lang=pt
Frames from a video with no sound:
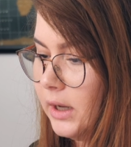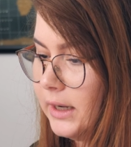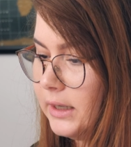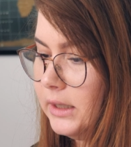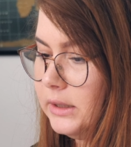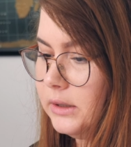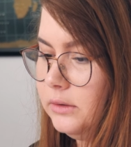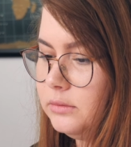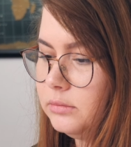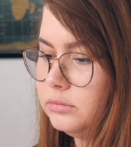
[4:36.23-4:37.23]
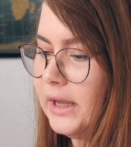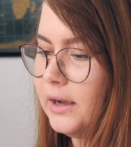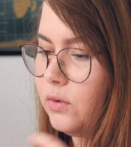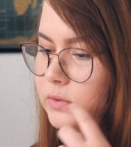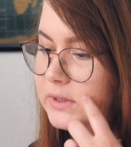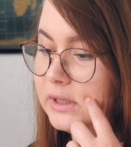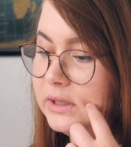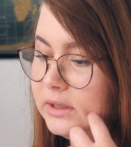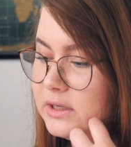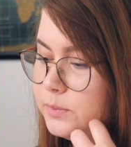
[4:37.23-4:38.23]
A caneta tá com
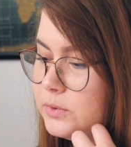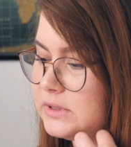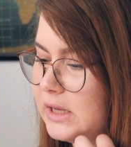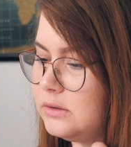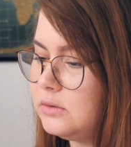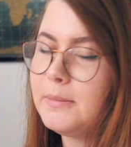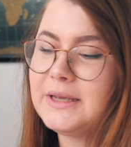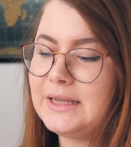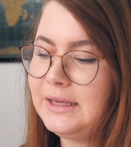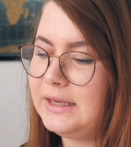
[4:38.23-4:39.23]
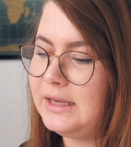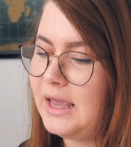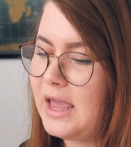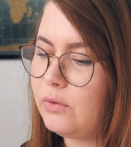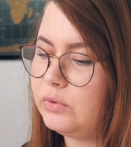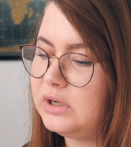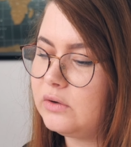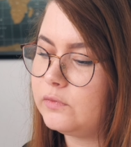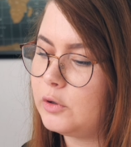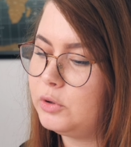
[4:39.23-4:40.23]
73%, mas aqui é a
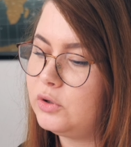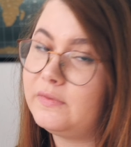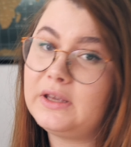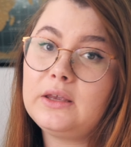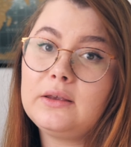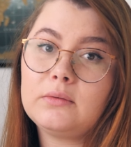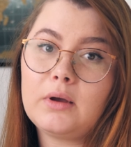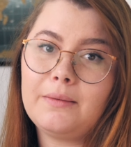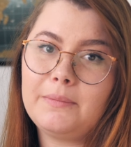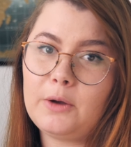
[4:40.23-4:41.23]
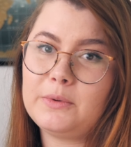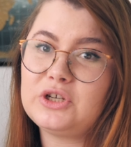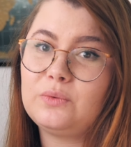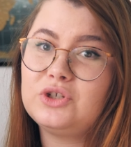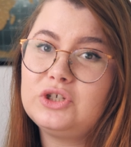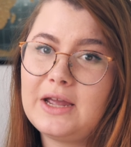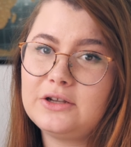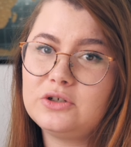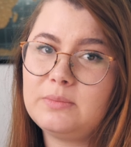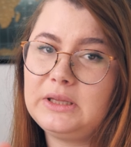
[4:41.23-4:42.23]
única forma de eu ver que a, realmente a
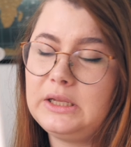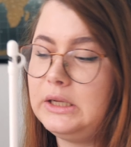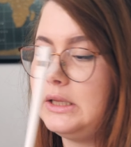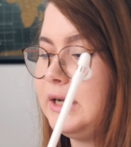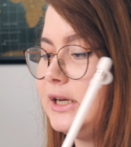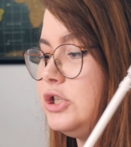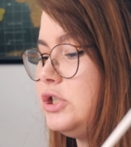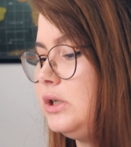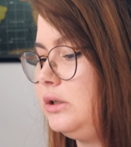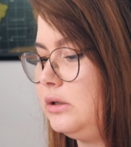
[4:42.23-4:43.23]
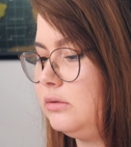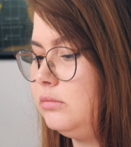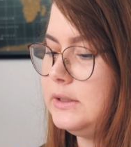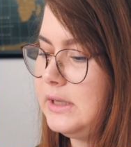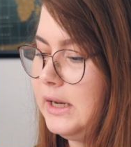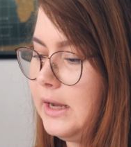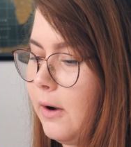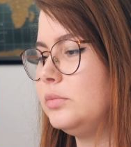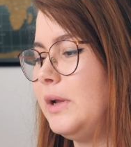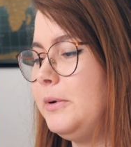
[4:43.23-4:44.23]
quantidade de bateria da canetinha. Então, isso é
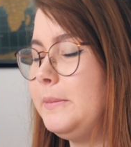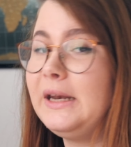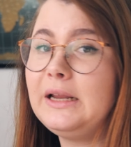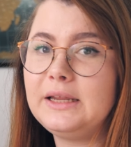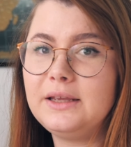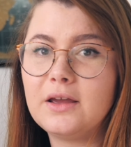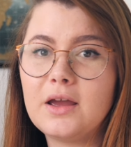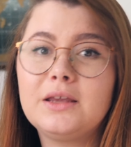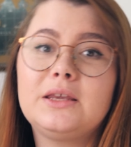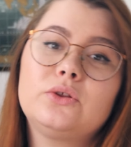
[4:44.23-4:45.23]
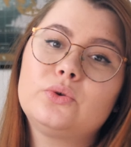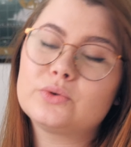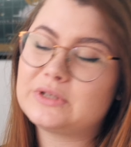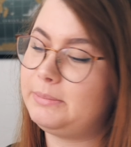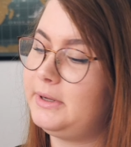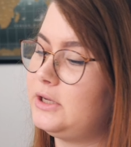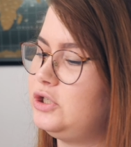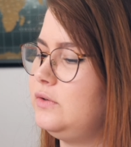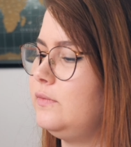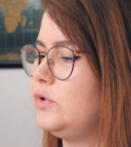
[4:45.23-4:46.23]
legal. Na primeira linha aqui dos
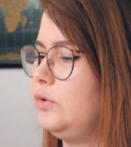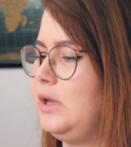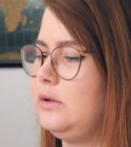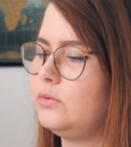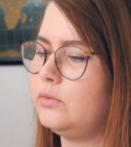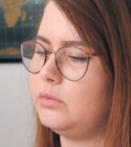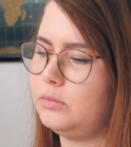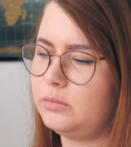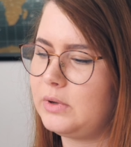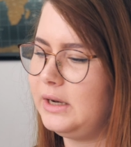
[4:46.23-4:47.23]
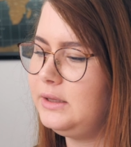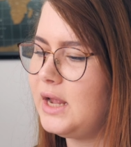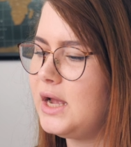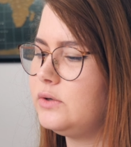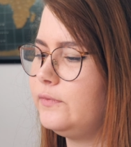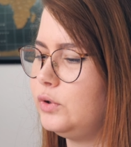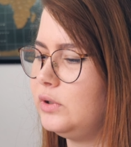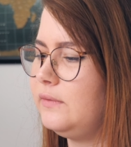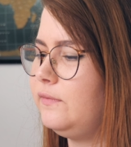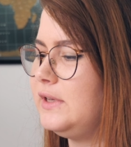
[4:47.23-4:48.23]
aplicativos, eu tenho o calendário,
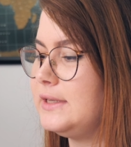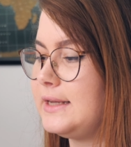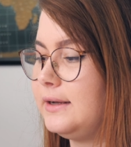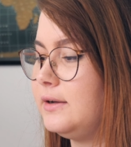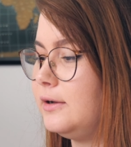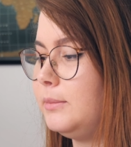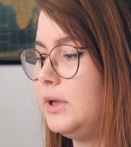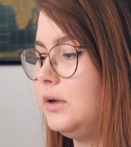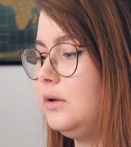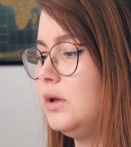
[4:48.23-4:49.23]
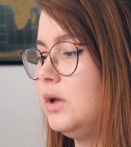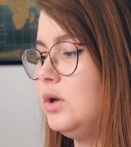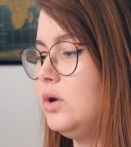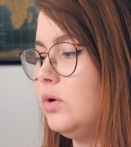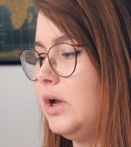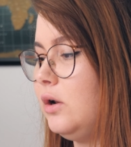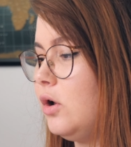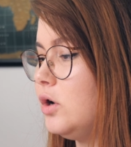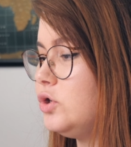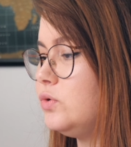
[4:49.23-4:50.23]
fotografias, a câmera,
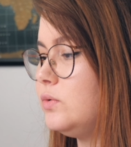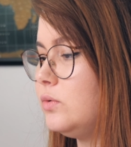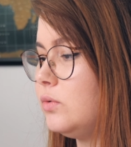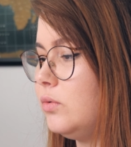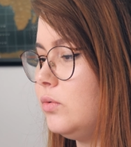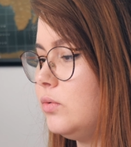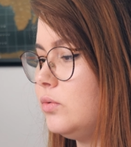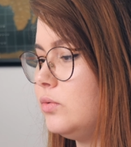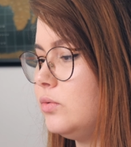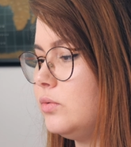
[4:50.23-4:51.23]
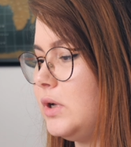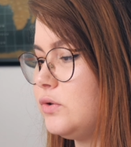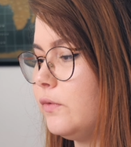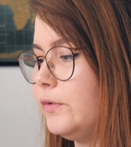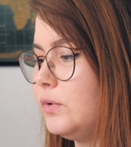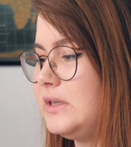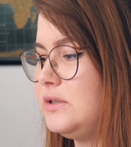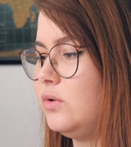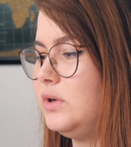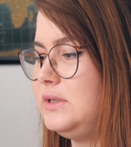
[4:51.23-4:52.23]
relógio, o, as
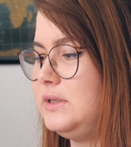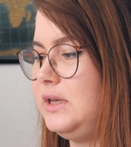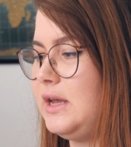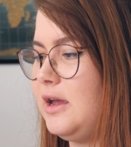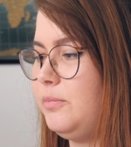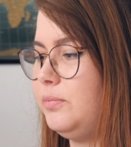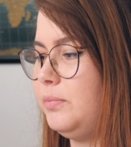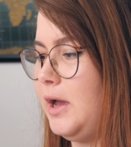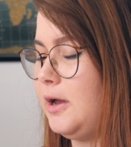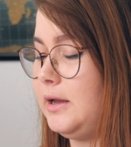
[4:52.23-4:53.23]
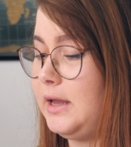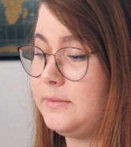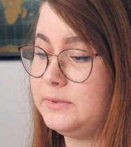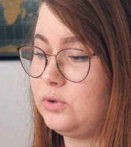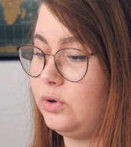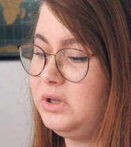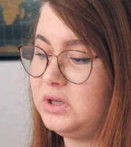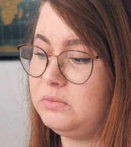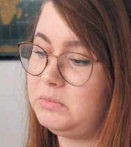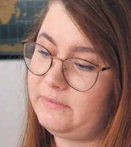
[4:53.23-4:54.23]
configurações e a, a, App Store,
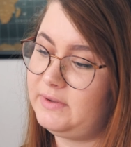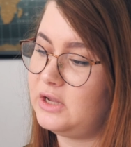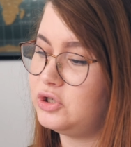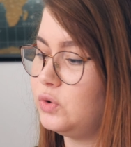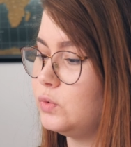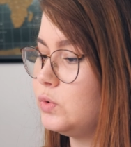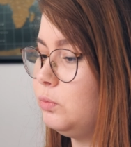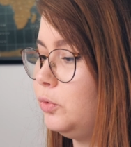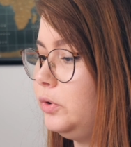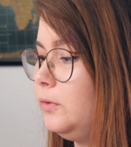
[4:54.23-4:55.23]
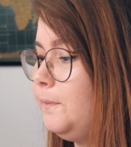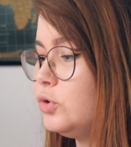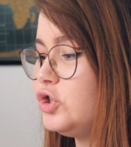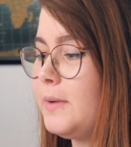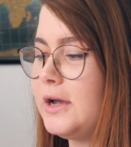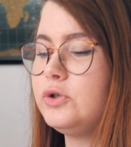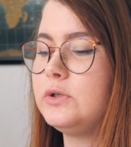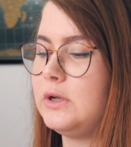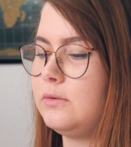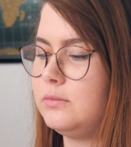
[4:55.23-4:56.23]
que na verdade não uso muito. Os de baixo
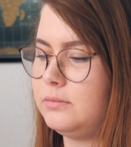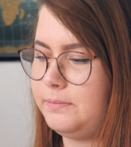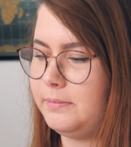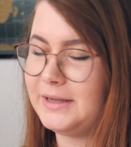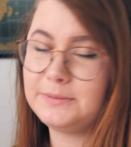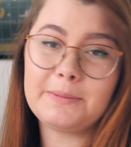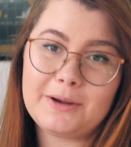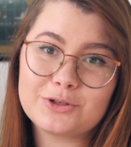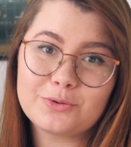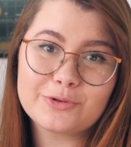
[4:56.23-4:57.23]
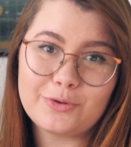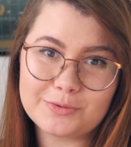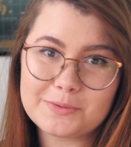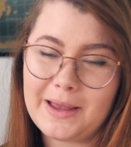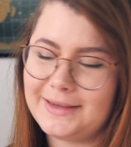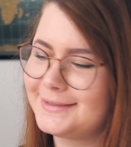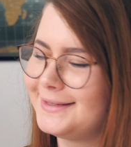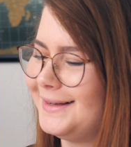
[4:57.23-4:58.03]
são, mais para baixo são os que eu uso mais.